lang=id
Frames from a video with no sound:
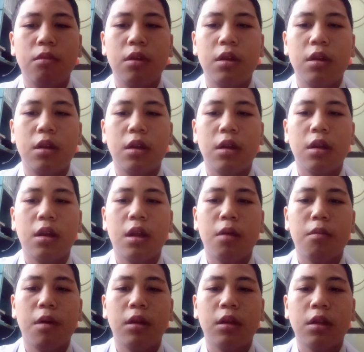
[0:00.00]
inna
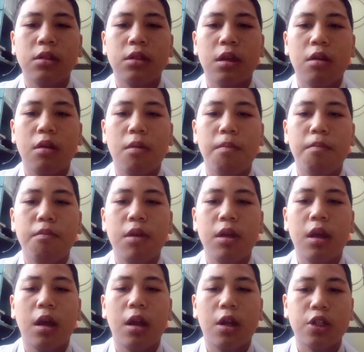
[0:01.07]
batasya
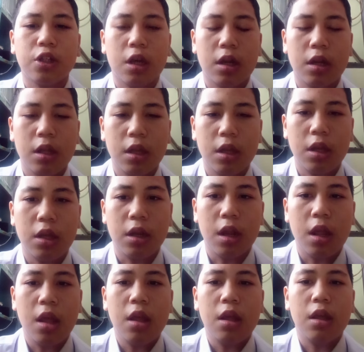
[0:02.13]
rabbika lasyadid
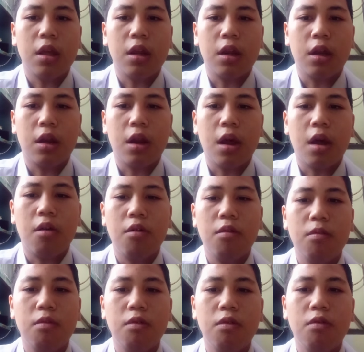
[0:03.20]

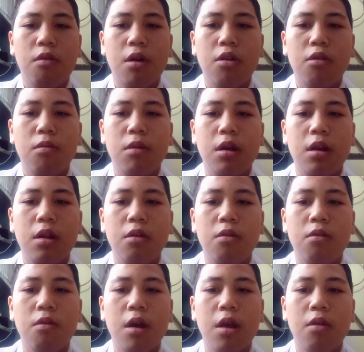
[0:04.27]
innahum huwa
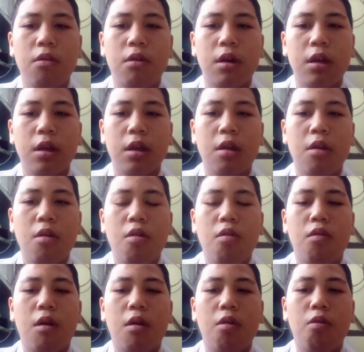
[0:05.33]
yubadi'u wa yu'id
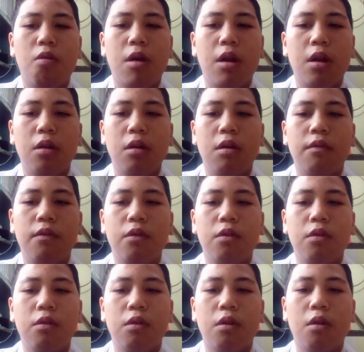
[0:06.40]
wa huwal
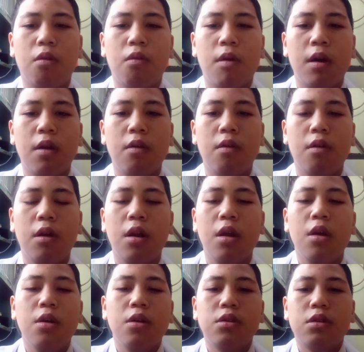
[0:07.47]
ghafurur wadud
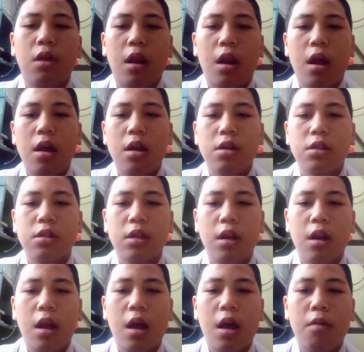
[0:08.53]
zil
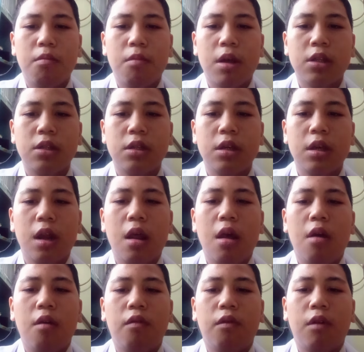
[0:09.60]
arsil hab majid
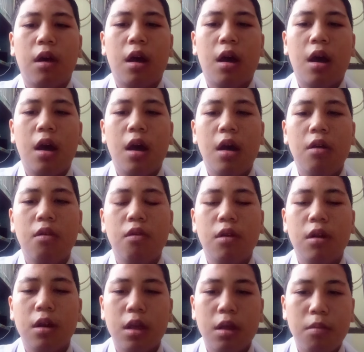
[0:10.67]

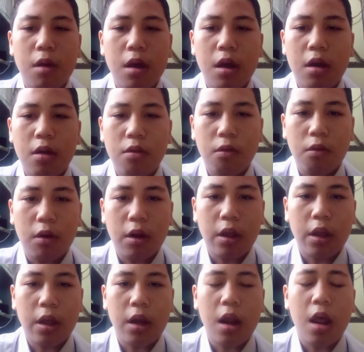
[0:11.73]
fa'alul lima
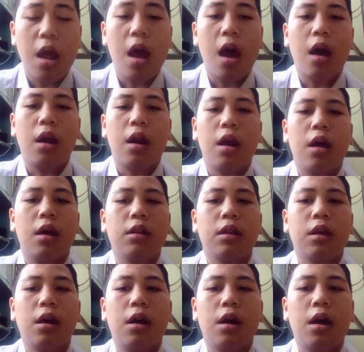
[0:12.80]
yurid hal
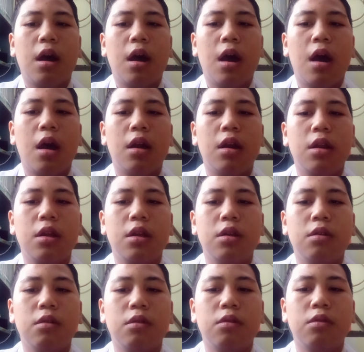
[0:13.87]
ataka
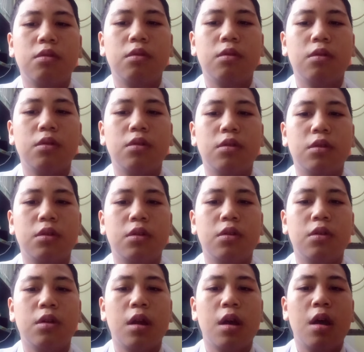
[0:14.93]
hadisul
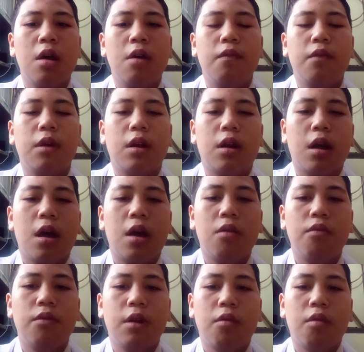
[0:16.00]
junud
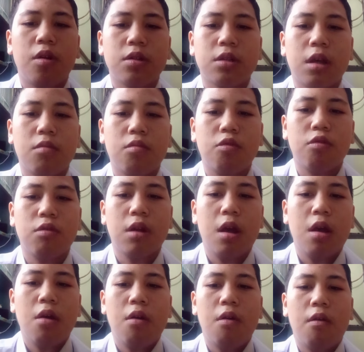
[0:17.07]
fir'aun wa samud
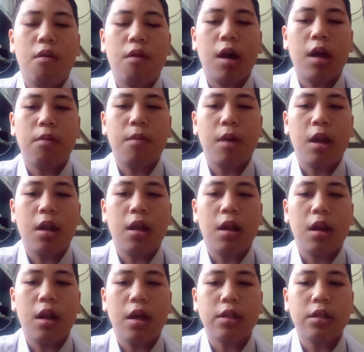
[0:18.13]
wa balil
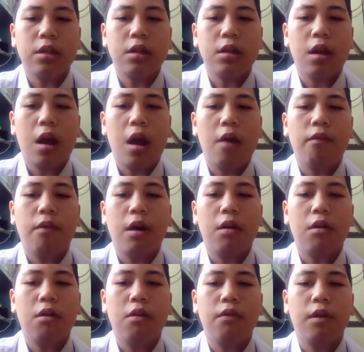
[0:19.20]
lazina
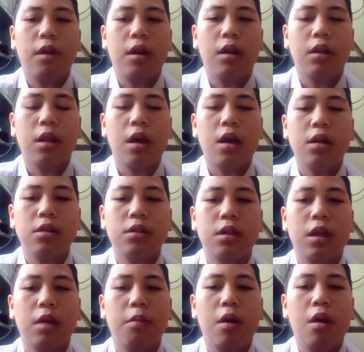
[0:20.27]
kafaru fil
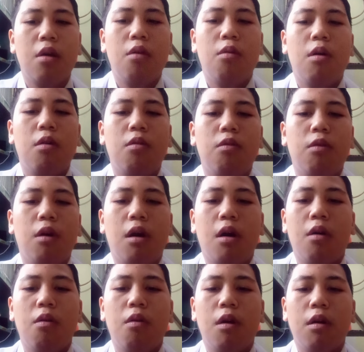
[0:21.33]
takzib
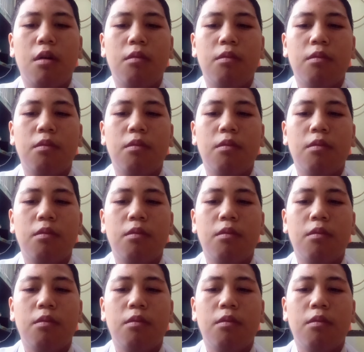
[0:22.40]
wallahu